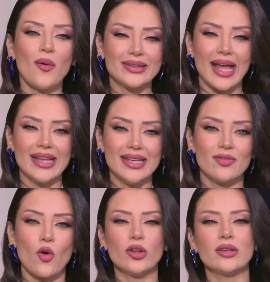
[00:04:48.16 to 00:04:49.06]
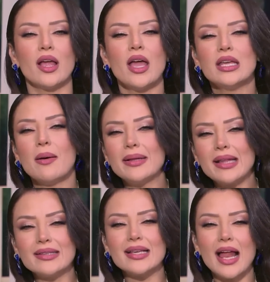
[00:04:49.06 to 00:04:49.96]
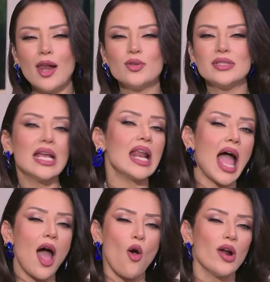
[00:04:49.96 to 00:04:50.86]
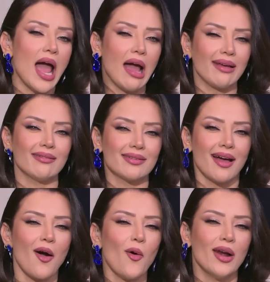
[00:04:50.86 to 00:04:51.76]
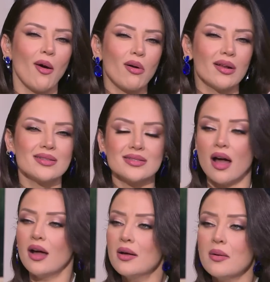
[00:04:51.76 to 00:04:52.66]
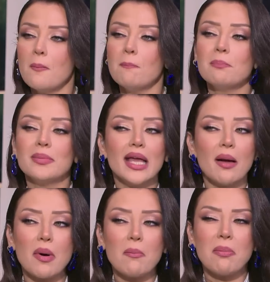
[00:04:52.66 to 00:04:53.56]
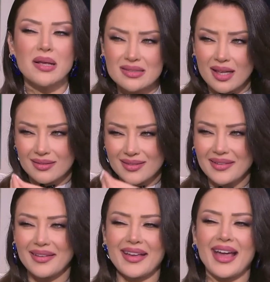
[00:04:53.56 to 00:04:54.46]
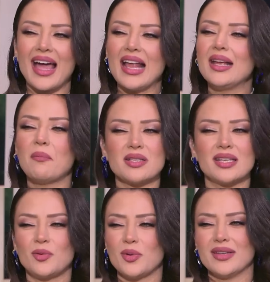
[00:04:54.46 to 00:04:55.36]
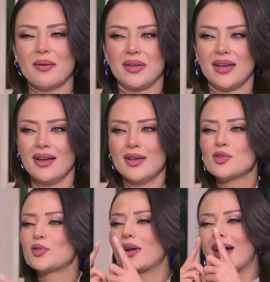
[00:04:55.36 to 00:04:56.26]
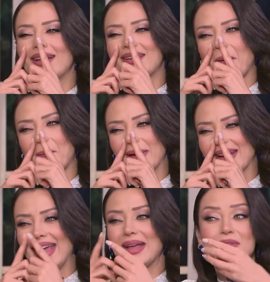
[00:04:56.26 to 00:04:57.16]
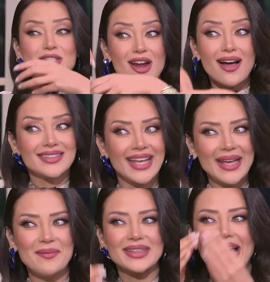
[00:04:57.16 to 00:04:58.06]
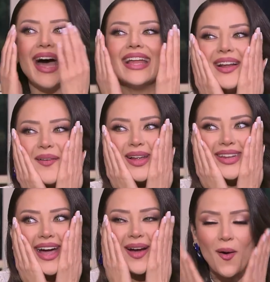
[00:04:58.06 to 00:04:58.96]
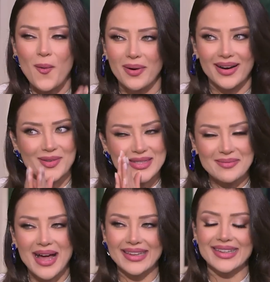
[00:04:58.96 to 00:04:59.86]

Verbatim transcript: هو تاني فقلت طيب يا بنت هتسالها له ازاي لا اقولها كده اقولها وخلصنا يا بسط خليك بسيط والنبي يستر عليك ربنا آه. هي مش آه. ناقصه هي متعقده لوحدها يا عمر لو سمعت